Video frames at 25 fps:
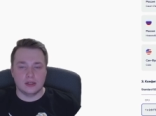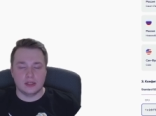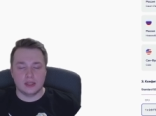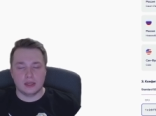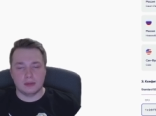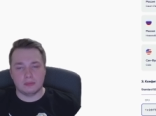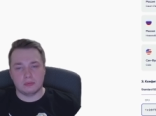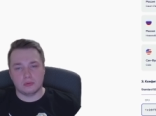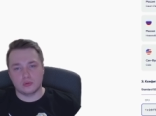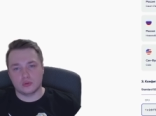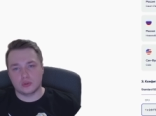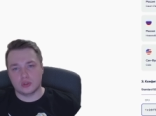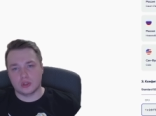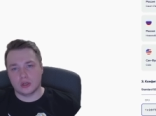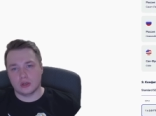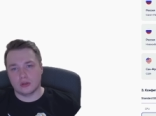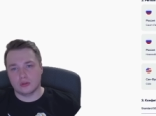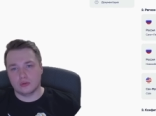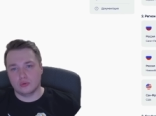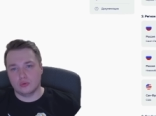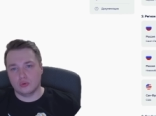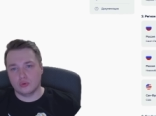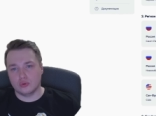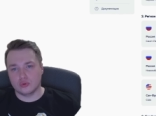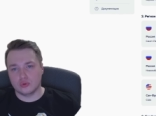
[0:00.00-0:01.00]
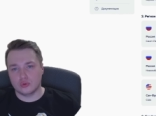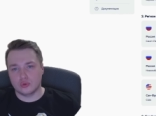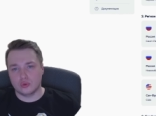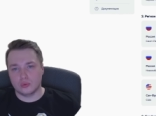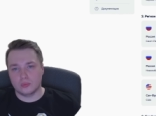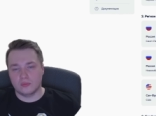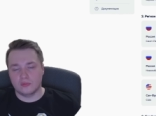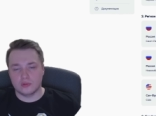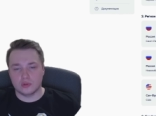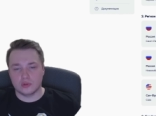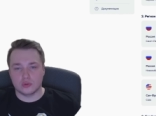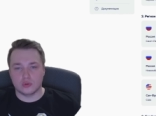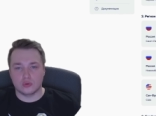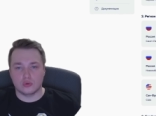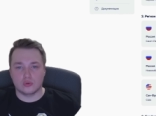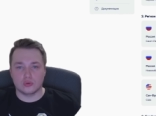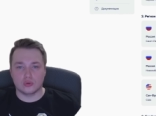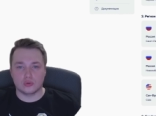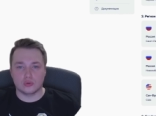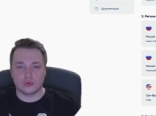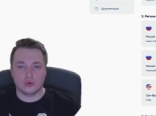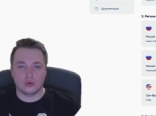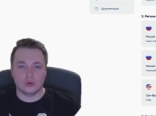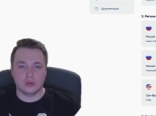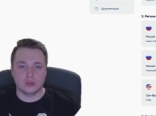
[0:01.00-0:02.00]
Я получаю доступ,
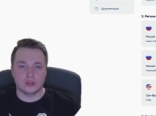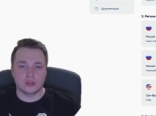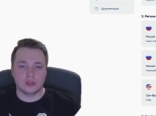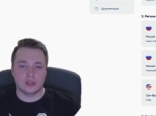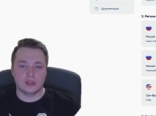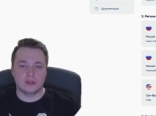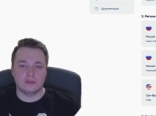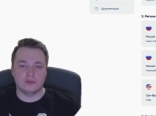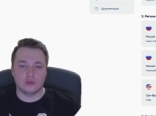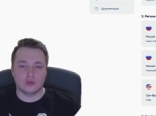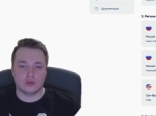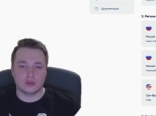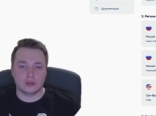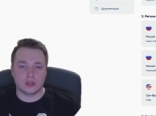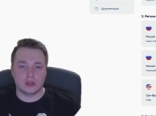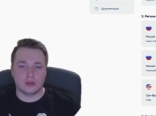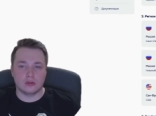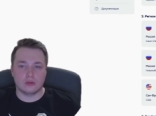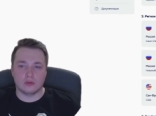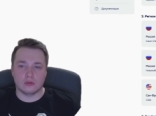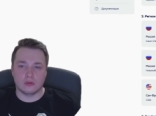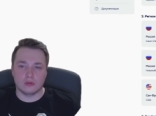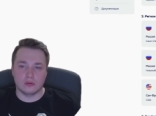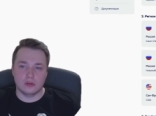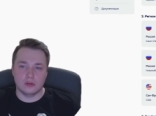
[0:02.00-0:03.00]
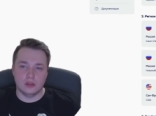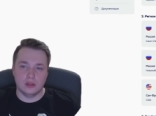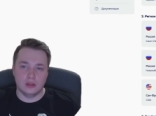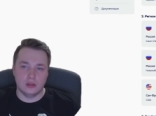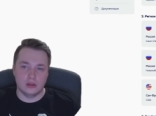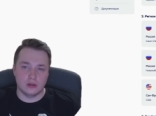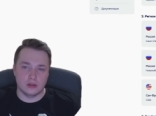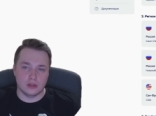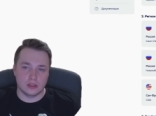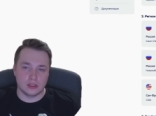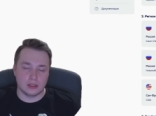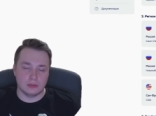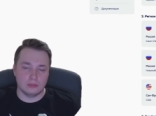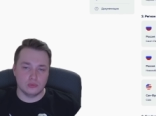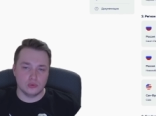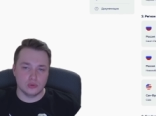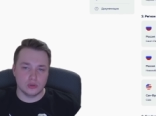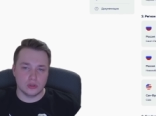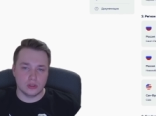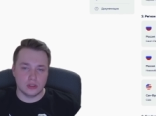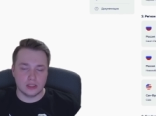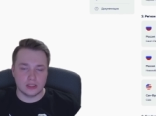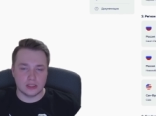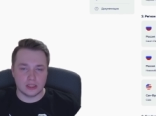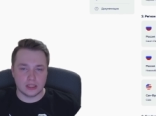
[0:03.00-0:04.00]
высокую скорость и все остальное. И к тому
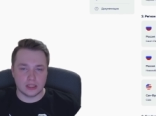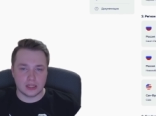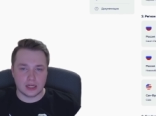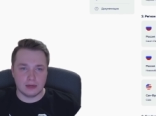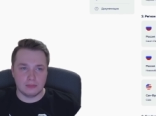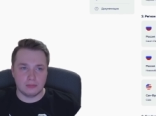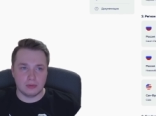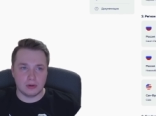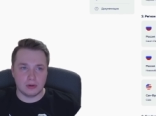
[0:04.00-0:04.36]
же есть такая